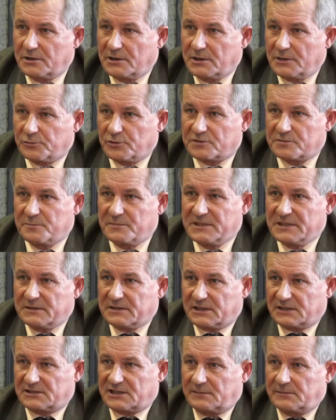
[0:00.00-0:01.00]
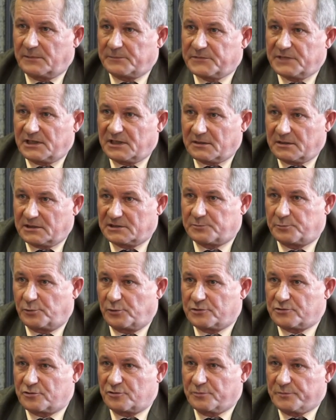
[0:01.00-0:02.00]
То есть мы на самом деле
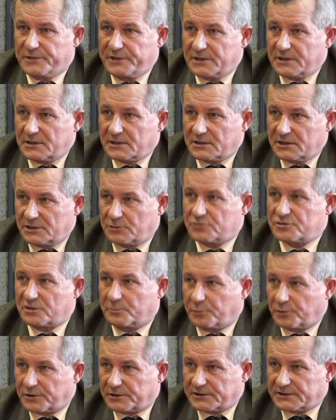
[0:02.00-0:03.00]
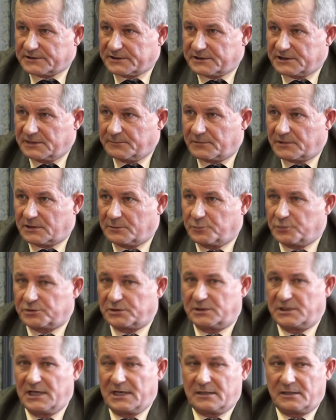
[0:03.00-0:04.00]
используем их, и до сих пор эта система
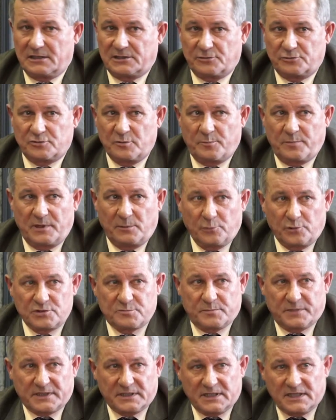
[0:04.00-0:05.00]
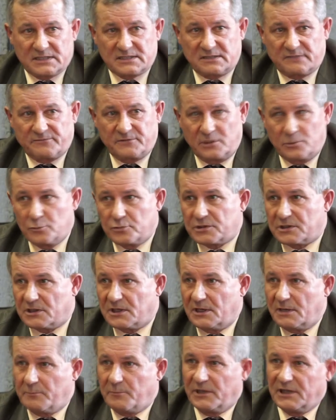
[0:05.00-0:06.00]
работает, для того, чтобы помочь подняться в науке
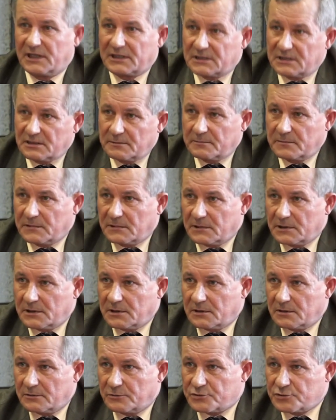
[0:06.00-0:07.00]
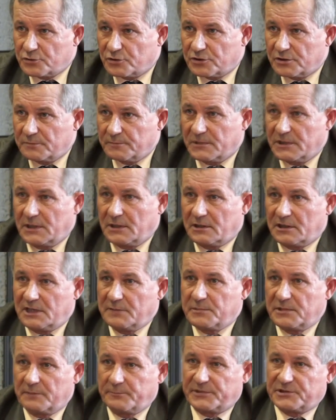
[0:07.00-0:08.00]
молодым, ученым,
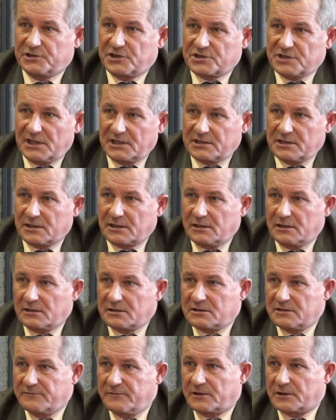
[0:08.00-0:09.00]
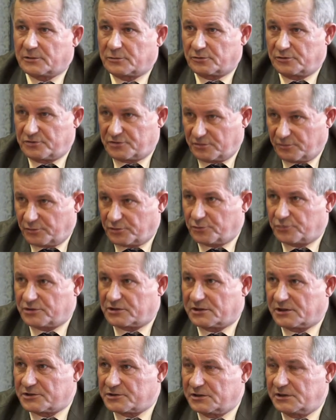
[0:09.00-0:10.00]
либо поддержать те коллективы, которые сегодня уже
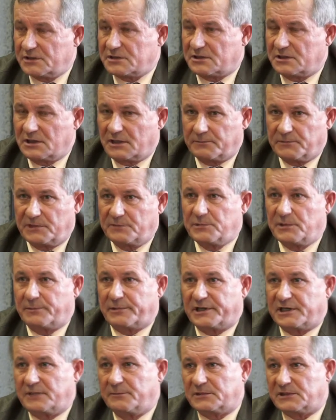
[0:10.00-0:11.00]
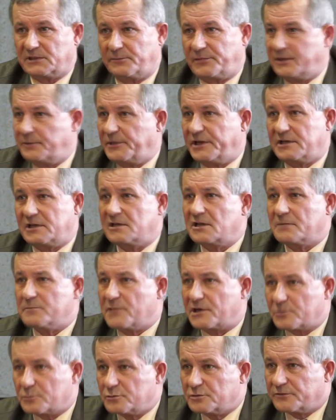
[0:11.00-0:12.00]
сложились, и нам, им необходимо там приобретение
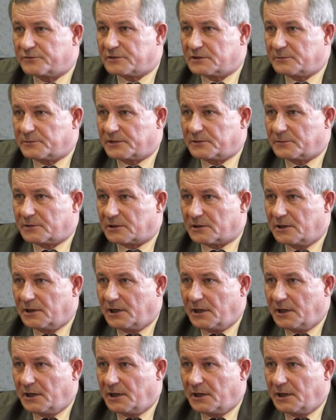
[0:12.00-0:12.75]
оборудования, например.